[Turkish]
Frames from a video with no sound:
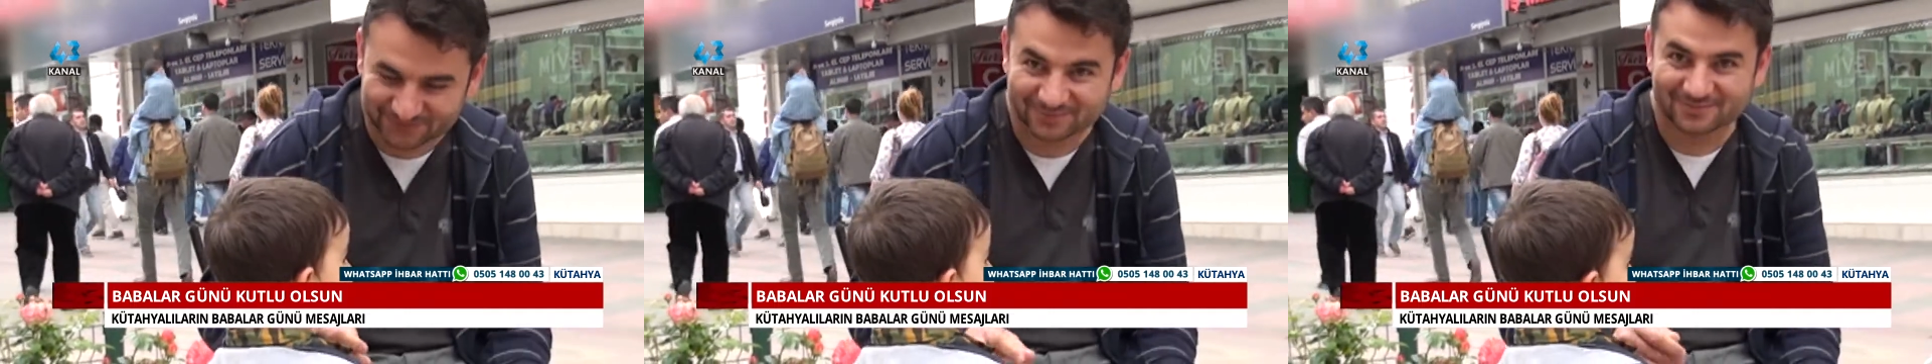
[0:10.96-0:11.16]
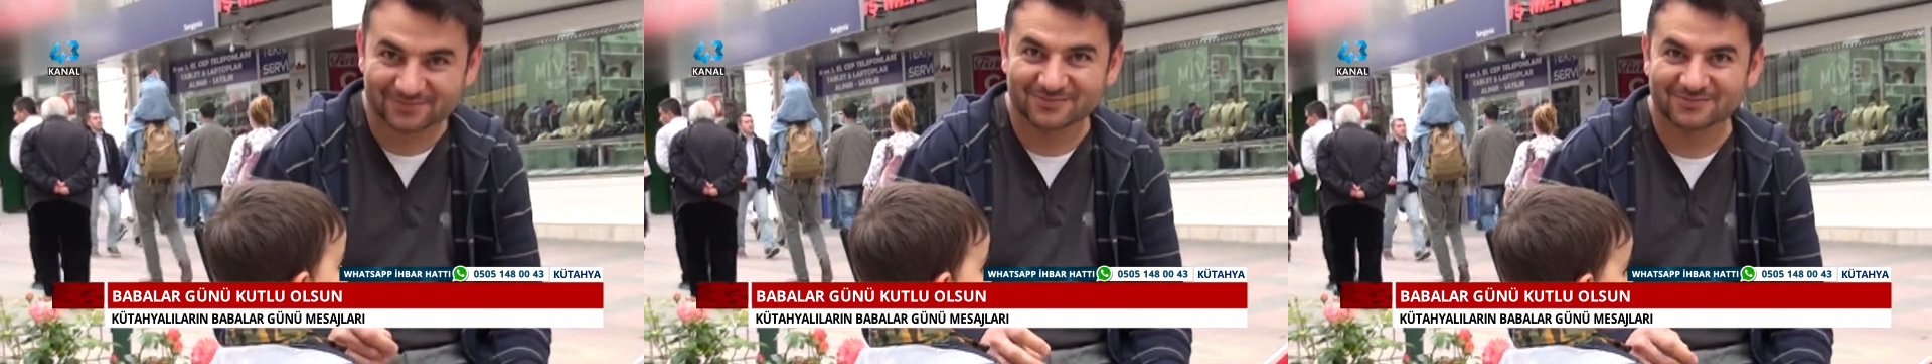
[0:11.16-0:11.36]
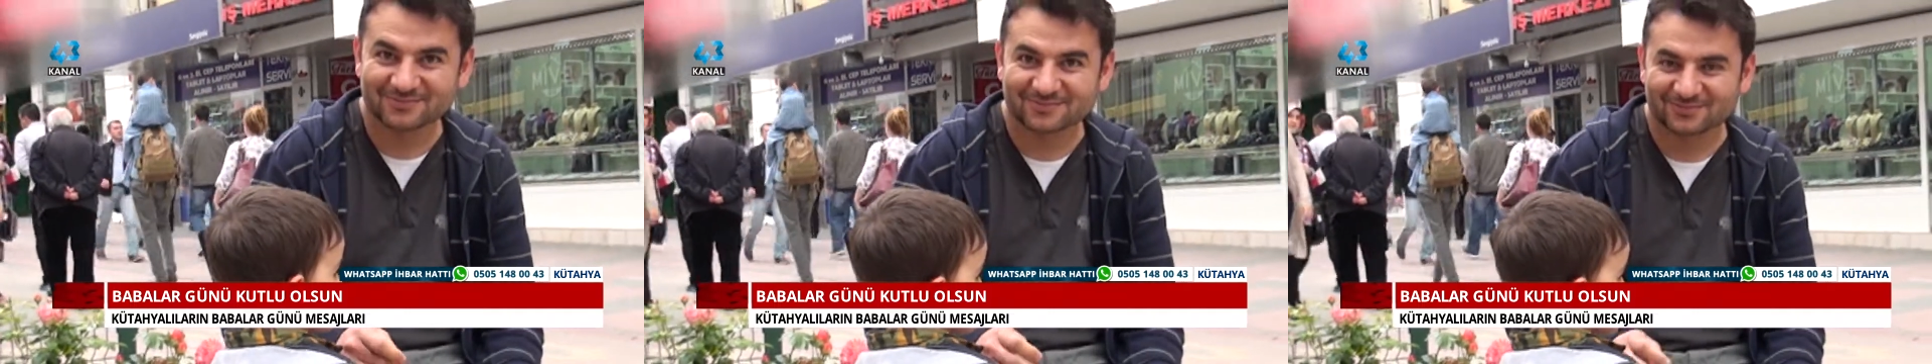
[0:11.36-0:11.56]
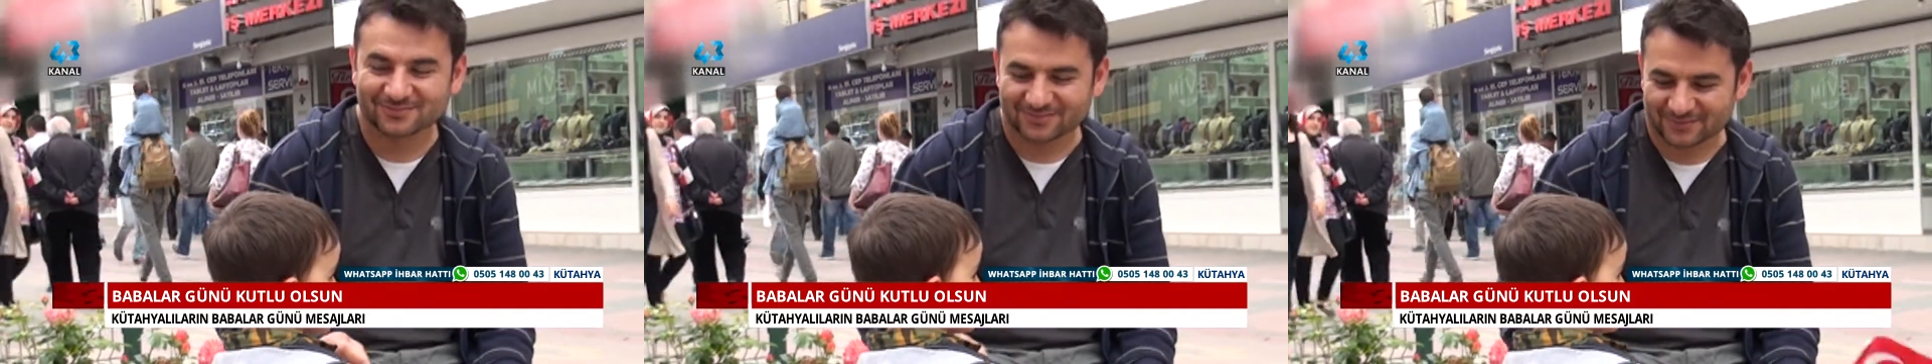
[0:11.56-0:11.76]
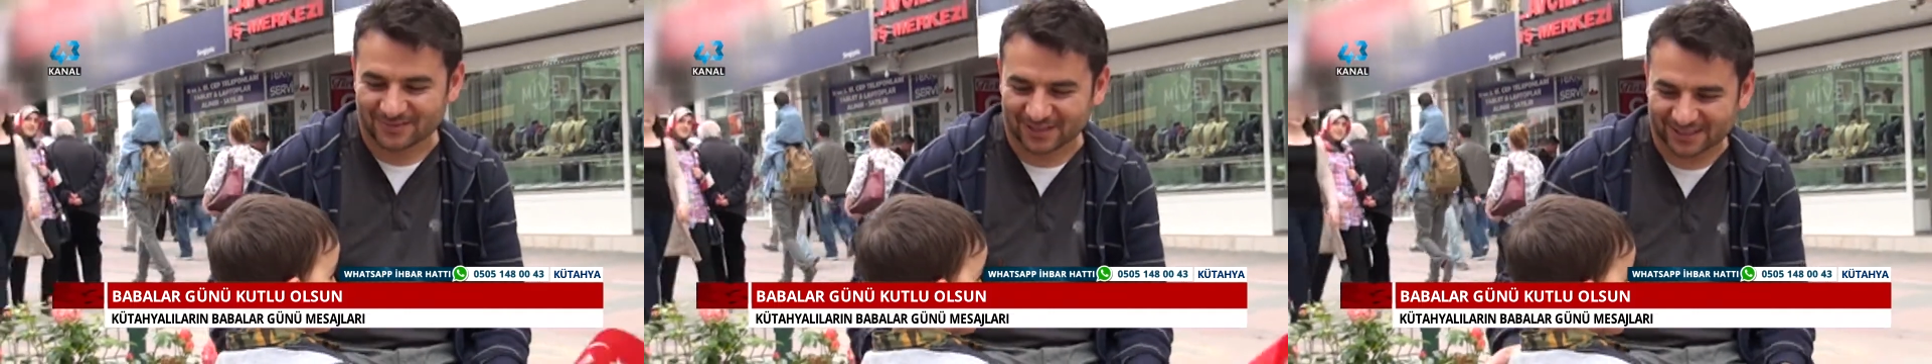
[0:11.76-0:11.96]
daima
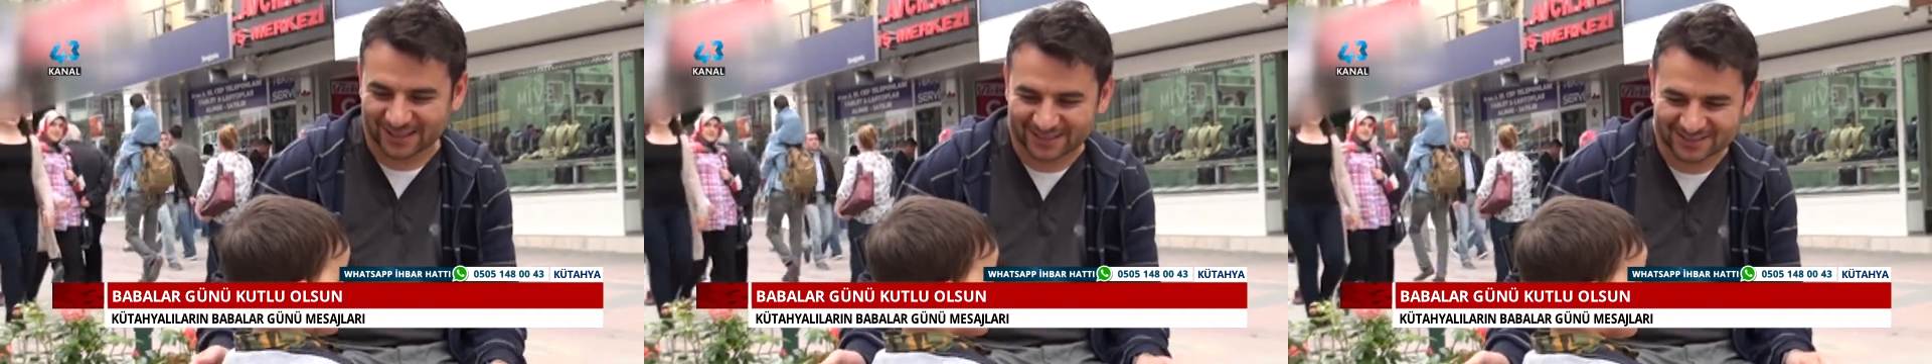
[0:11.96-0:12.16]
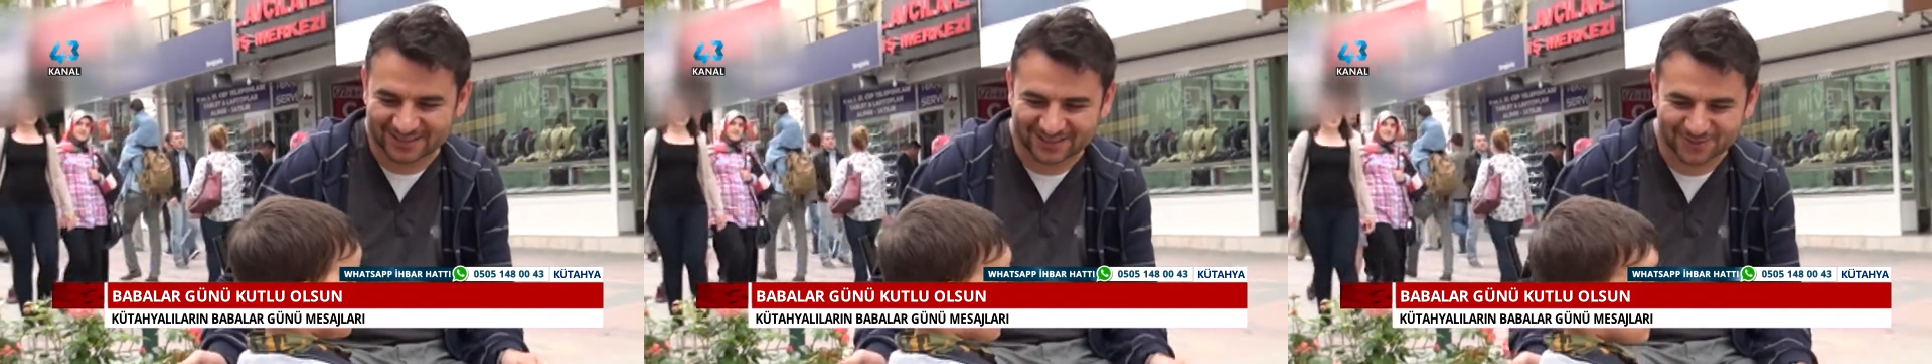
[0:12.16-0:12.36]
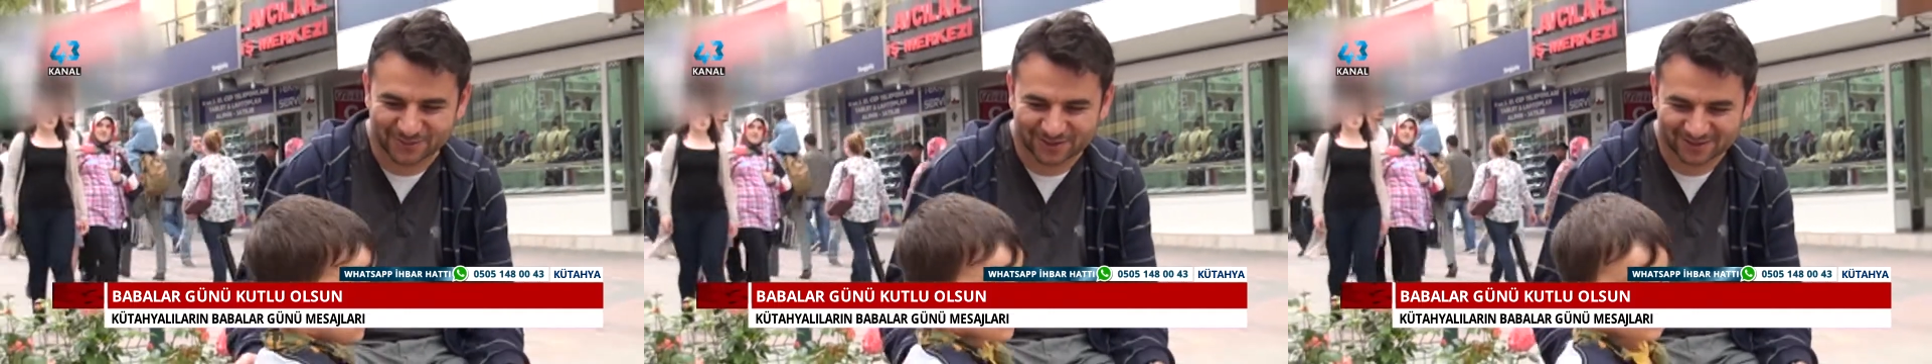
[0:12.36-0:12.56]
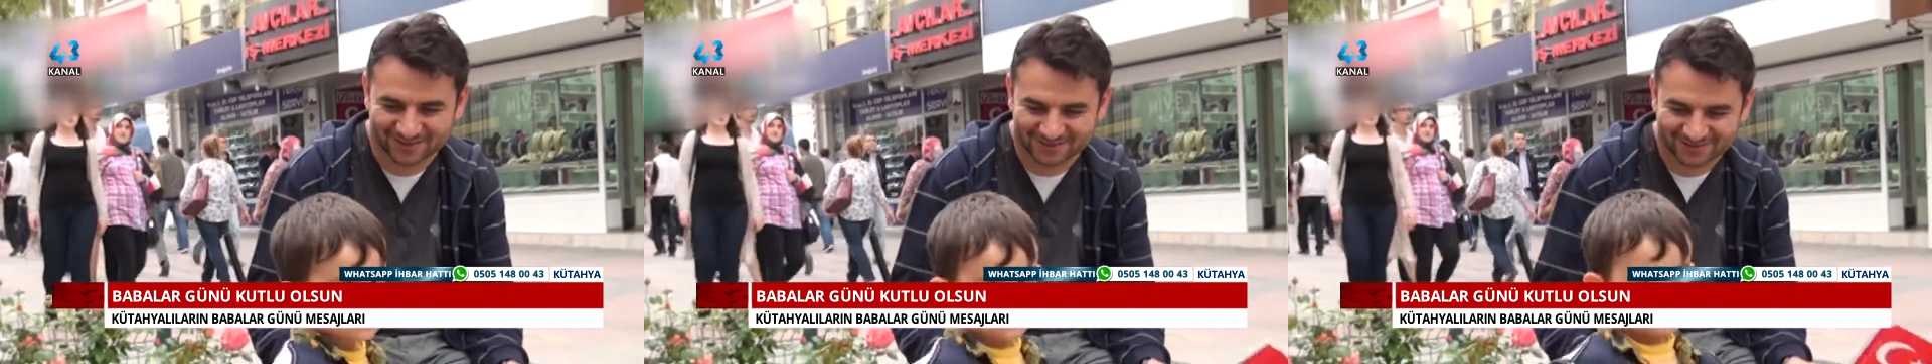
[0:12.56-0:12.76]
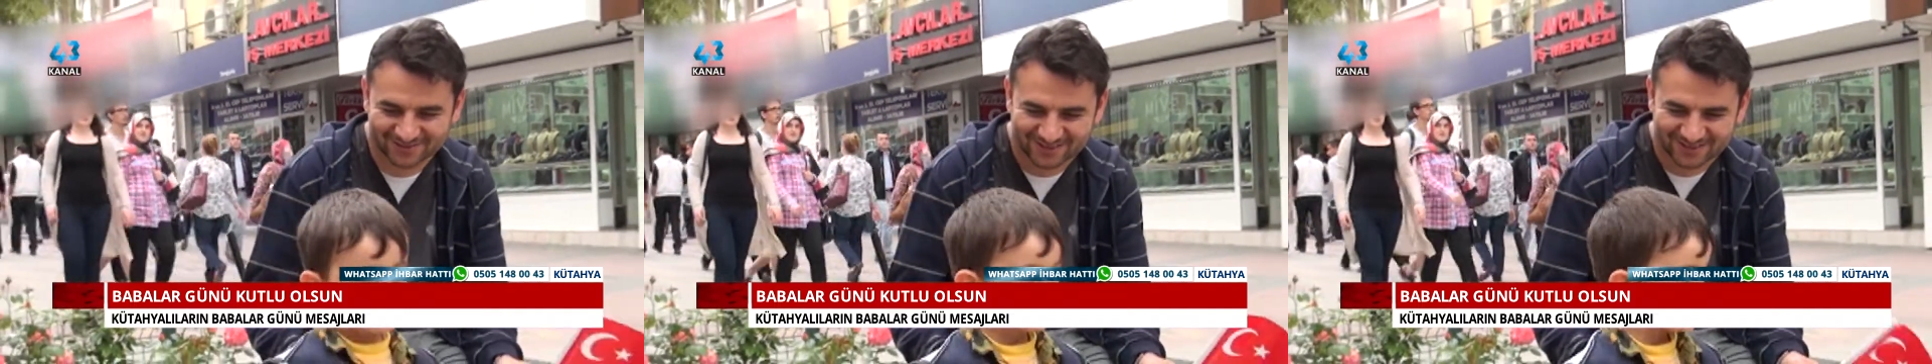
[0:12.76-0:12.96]
kahraman olarak
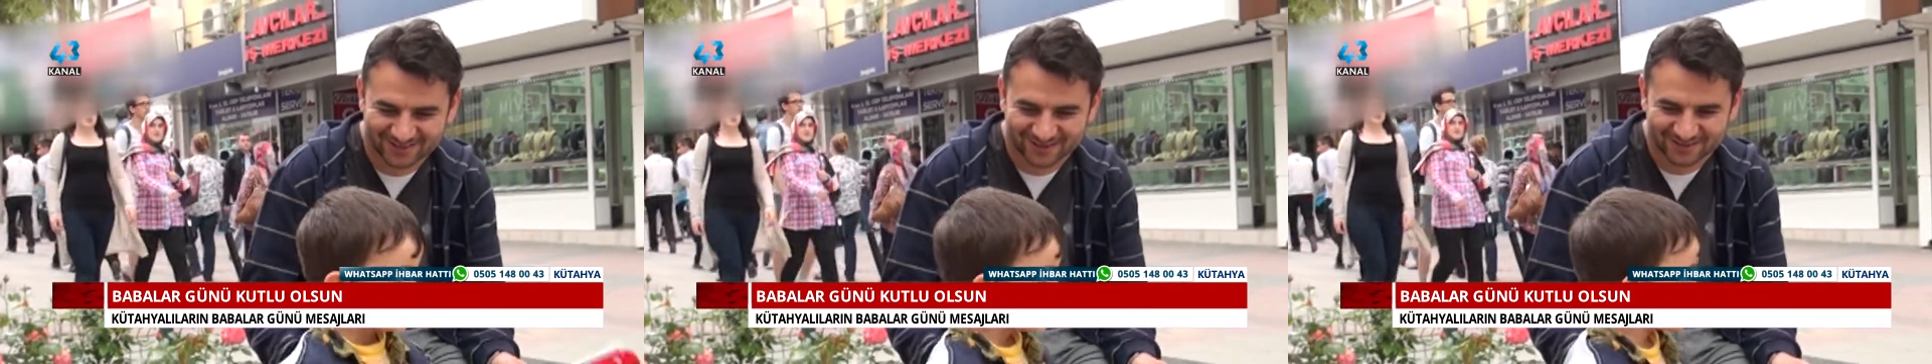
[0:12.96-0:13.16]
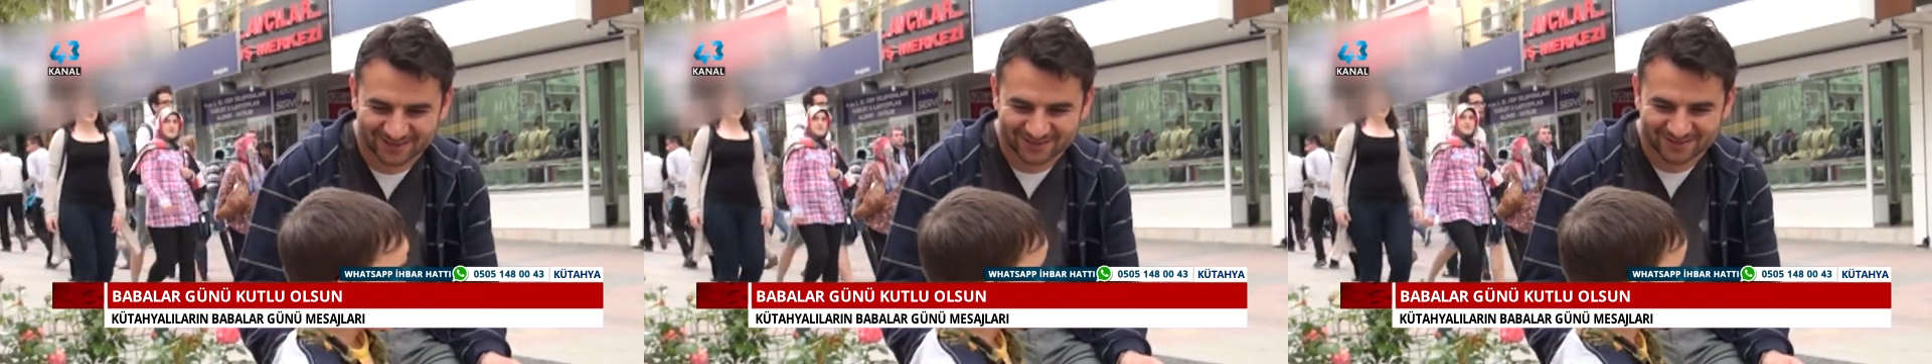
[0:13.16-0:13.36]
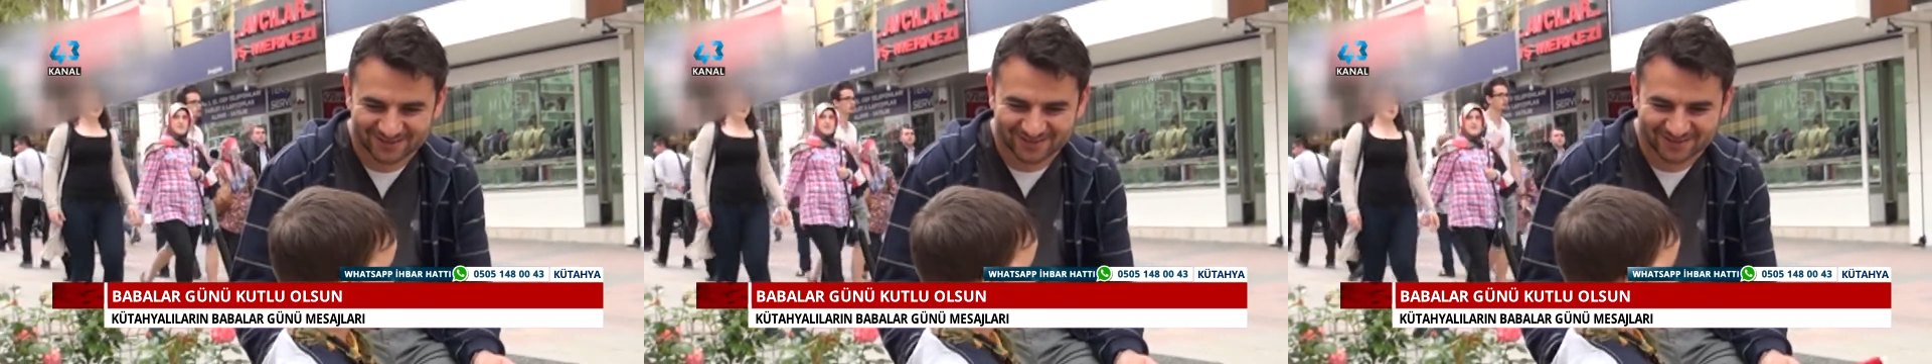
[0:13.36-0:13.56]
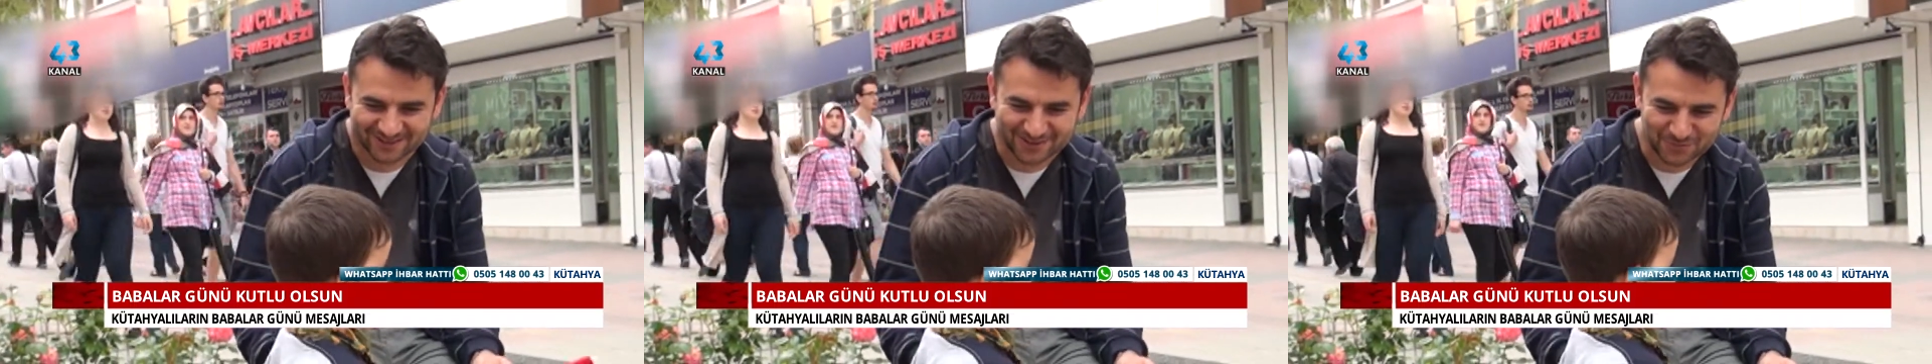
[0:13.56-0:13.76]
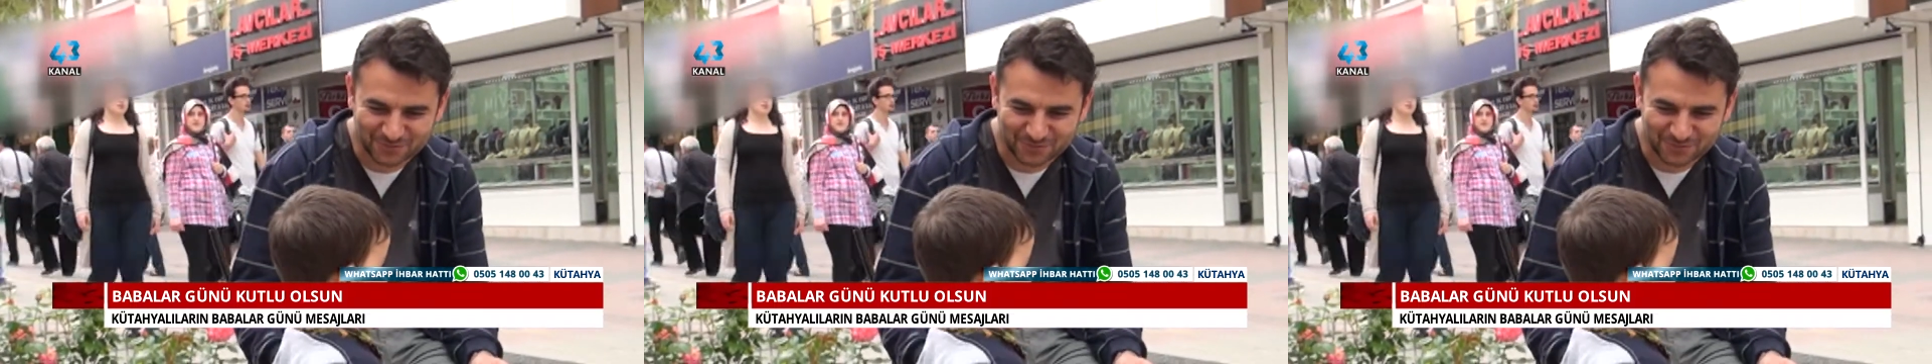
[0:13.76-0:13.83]
nitelendirilen ve